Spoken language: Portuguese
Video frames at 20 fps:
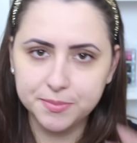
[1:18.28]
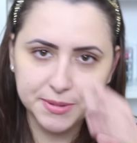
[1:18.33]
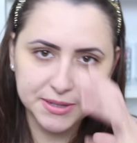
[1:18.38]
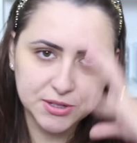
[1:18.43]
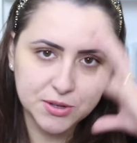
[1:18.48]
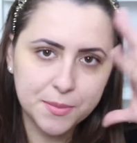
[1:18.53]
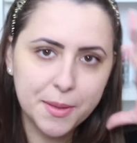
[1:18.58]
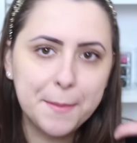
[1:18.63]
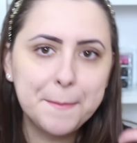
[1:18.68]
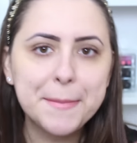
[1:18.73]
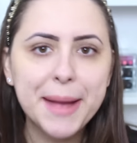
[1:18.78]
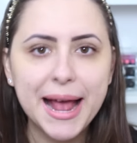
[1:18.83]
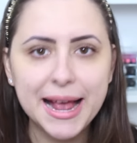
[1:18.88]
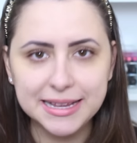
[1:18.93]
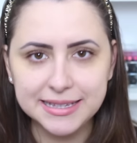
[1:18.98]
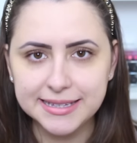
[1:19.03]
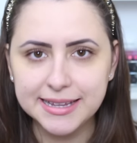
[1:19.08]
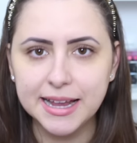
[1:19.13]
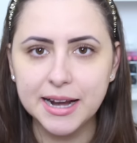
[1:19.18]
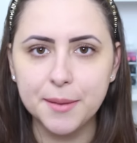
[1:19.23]
Tipo, passou uma
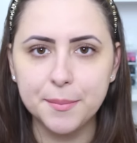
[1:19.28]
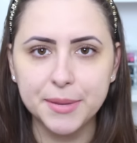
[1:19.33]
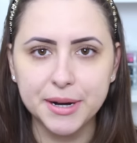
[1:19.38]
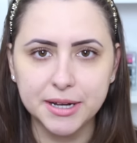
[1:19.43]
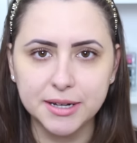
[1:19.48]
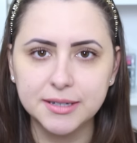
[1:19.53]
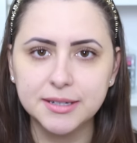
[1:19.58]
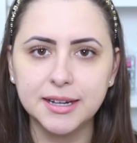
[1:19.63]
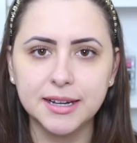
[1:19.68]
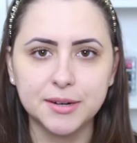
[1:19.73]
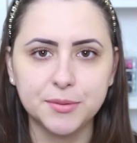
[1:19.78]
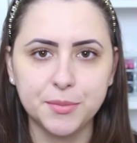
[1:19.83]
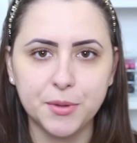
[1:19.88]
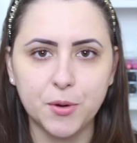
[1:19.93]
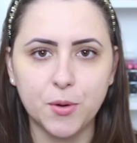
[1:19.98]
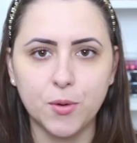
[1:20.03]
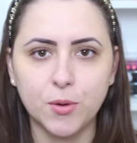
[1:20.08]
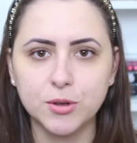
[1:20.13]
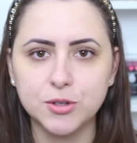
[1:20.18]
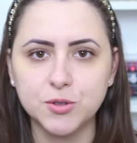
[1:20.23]
máscara branca no
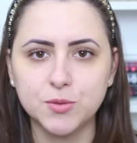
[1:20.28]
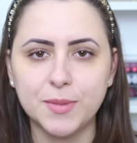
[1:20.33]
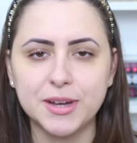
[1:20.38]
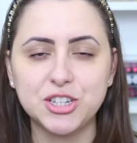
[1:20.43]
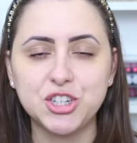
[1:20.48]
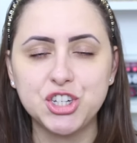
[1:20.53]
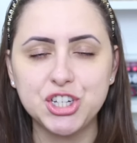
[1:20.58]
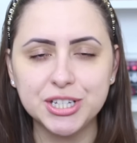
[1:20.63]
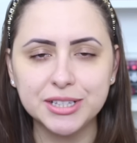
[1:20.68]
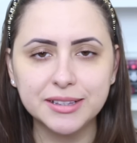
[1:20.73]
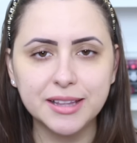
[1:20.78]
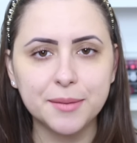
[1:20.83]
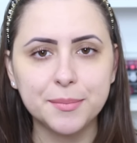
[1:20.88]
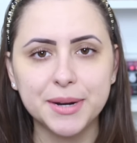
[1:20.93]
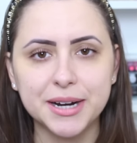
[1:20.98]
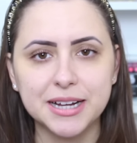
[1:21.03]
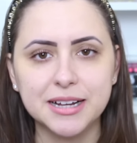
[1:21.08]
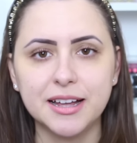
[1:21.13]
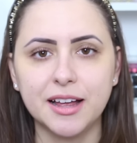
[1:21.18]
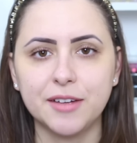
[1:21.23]
meu rosto, uma tinta
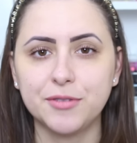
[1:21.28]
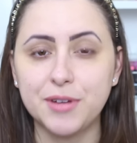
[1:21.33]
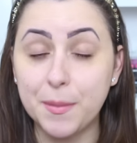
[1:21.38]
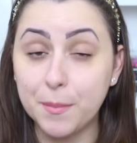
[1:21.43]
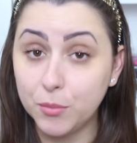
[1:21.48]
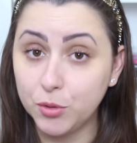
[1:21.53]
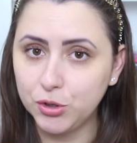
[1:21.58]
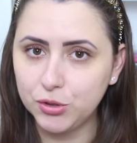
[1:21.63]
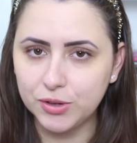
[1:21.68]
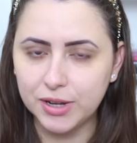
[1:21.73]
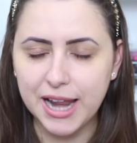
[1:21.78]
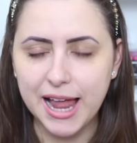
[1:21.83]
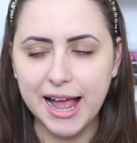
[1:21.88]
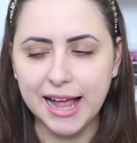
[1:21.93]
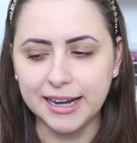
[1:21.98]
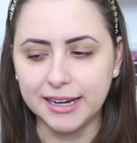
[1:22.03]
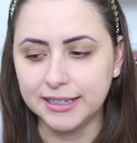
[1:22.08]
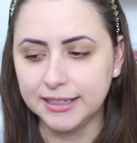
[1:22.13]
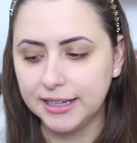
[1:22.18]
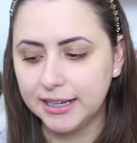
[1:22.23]
branca, fica muito
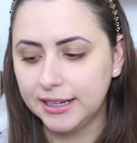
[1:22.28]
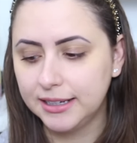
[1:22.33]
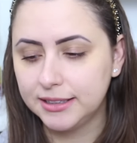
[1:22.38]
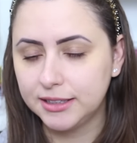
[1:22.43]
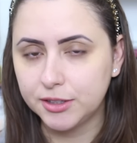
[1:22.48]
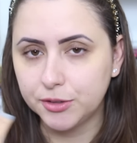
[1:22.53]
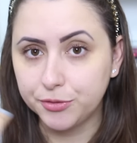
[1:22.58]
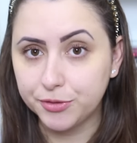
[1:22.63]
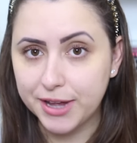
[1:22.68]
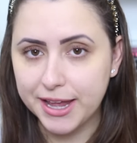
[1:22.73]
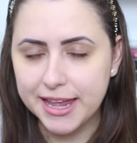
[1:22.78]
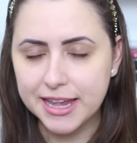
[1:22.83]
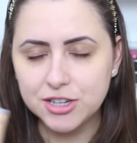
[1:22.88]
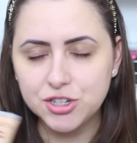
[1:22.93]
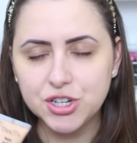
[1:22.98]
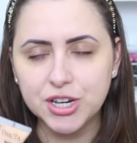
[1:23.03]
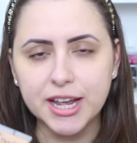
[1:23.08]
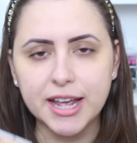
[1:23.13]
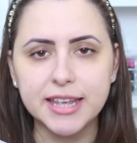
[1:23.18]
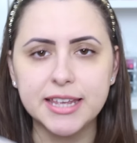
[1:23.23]
clara. Então fica aí a
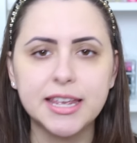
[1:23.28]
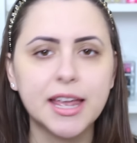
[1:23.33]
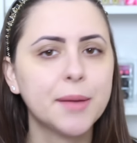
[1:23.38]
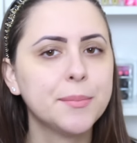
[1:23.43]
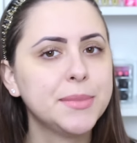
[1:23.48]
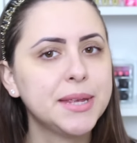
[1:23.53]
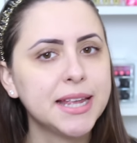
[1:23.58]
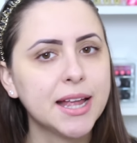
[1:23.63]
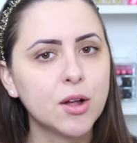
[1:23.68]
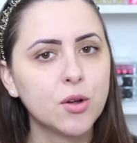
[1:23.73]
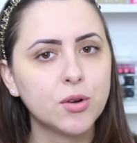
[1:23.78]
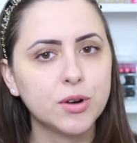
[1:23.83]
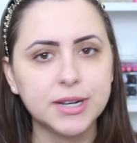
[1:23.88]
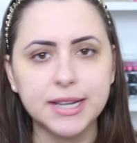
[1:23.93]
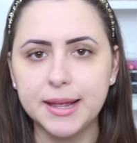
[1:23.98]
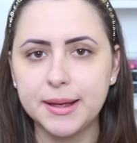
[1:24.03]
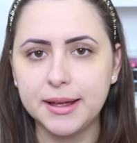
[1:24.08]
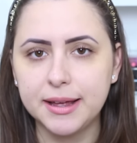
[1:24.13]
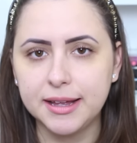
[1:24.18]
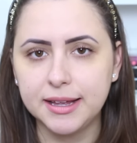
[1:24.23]
dica. E a minha cor
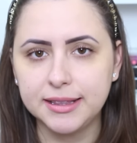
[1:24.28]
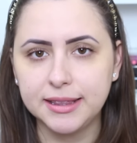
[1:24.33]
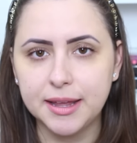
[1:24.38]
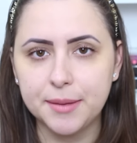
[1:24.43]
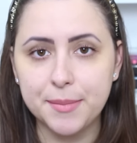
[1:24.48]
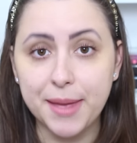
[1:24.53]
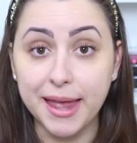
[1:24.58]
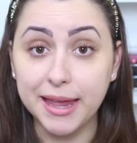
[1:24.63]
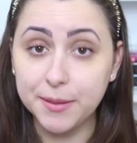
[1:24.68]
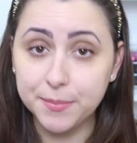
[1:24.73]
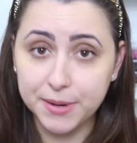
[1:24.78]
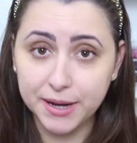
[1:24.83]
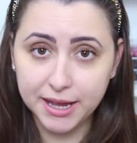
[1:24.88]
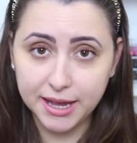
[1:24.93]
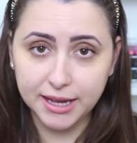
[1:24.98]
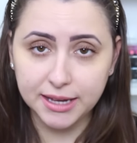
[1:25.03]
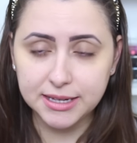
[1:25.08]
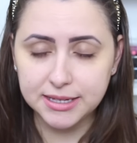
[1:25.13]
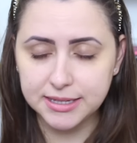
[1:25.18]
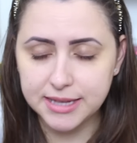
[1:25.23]
na, na MAC, para
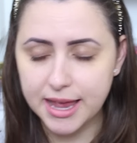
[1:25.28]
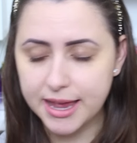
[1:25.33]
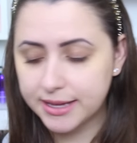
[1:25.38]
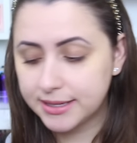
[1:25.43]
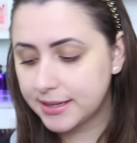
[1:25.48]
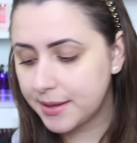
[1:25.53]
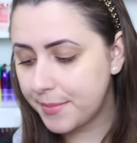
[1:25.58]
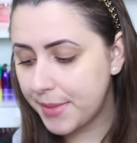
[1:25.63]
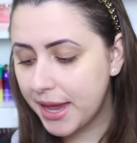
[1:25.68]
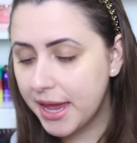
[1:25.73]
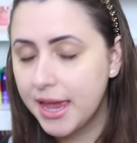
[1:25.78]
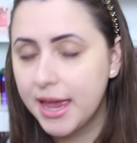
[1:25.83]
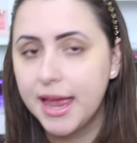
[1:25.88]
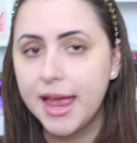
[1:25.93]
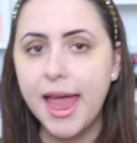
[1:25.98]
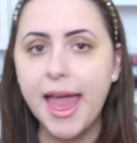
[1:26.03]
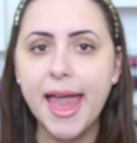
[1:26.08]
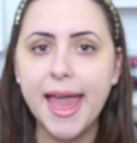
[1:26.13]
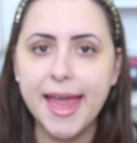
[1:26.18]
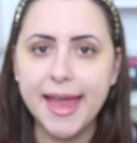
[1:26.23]
quem quiser saber,
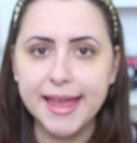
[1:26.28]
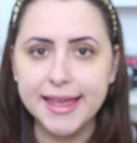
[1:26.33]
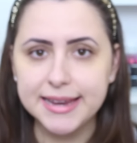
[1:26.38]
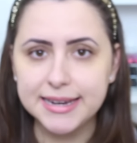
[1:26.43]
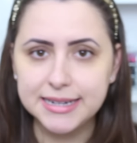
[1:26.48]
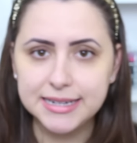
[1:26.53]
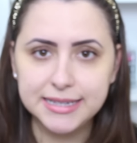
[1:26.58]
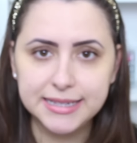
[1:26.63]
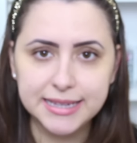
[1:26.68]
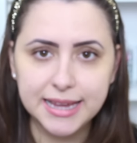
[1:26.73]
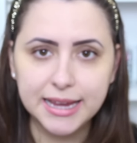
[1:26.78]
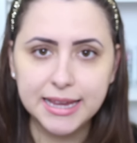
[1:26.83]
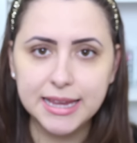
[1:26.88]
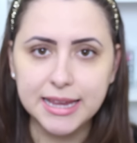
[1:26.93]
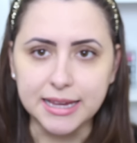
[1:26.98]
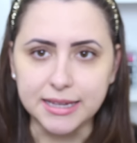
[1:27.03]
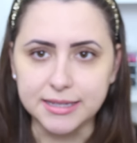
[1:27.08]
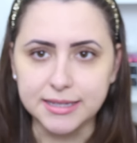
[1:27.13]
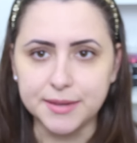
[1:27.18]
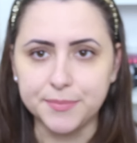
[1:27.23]
é
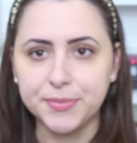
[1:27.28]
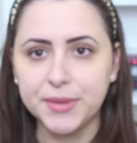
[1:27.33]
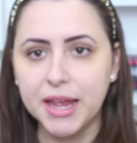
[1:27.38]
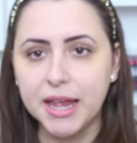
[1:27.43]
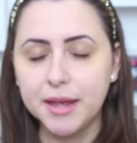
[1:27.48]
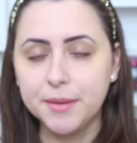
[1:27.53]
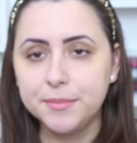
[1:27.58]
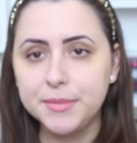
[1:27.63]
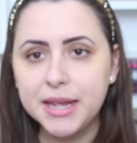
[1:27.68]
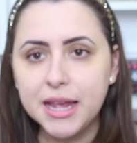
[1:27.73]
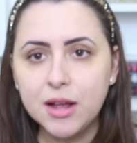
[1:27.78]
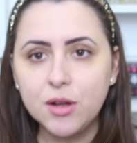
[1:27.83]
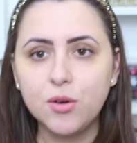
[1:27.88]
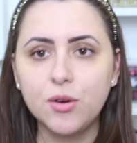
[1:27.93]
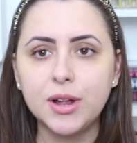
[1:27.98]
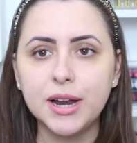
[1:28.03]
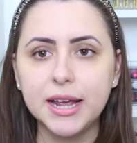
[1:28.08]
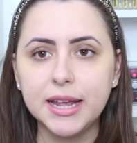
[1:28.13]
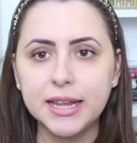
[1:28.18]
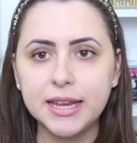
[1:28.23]
NC15. Minha
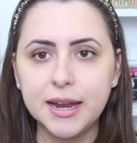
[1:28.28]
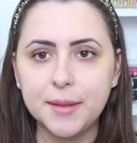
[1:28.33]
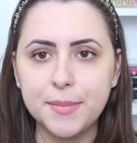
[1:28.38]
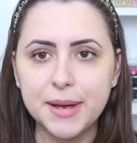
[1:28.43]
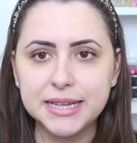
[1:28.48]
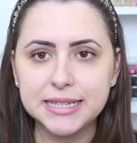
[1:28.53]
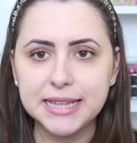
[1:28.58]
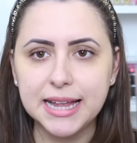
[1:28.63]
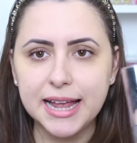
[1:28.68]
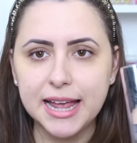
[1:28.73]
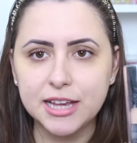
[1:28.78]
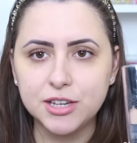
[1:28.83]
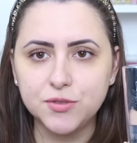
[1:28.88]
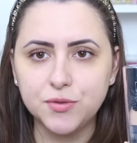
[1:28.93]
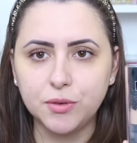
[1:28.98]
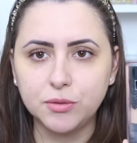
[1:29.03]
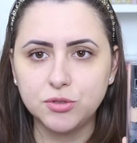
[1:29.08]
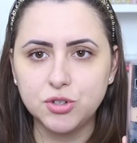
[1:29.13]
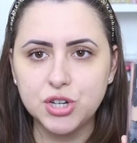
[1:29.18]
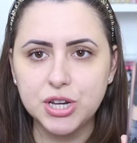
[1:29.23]
cor aqui na base da Cat
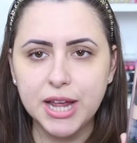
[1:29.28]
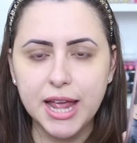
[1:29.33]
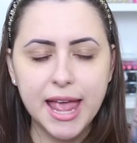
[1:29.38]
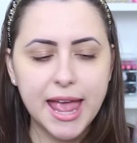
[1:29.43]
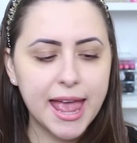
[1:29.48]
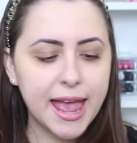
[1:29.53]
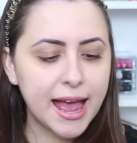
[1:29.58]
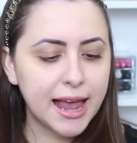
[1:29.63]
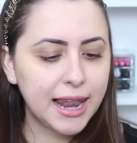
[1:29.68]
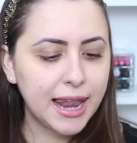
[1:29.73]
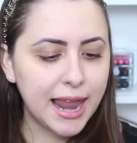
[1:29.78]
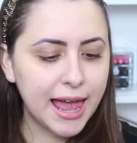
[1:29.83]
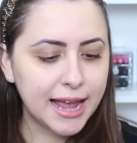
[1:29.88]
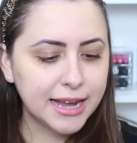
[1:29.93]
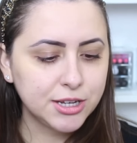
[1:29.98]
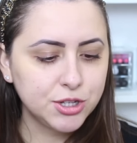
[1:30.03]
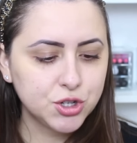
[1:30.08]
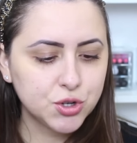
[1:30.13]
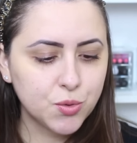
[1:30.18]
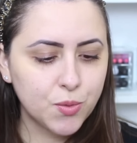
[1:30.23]
Von D é a
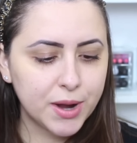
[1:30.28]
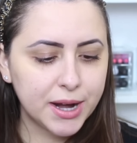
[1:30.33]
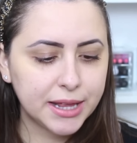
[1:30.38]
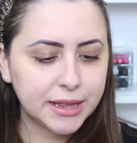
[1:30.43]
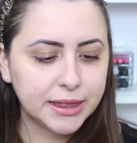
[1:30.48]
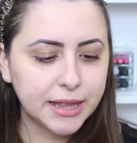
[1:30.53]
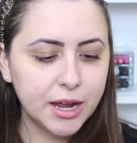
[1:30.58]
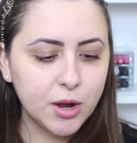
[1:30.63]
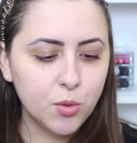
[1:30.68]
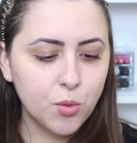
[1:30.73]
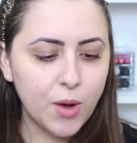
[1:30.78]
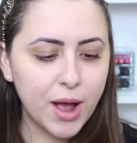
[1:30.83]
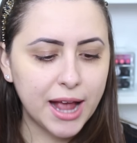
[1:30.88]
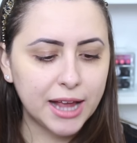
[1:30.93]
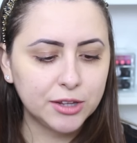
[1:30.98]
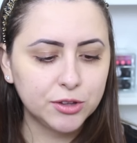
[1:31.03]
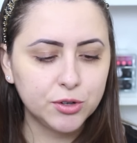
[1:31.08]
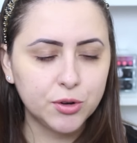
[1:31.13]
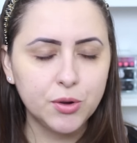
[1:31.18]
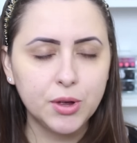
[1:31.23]
Light
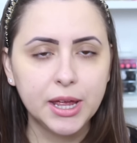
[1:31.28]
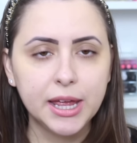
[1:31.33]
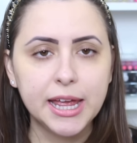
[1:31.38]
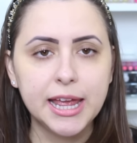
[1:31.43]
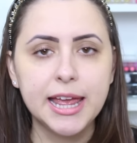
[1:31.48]
44.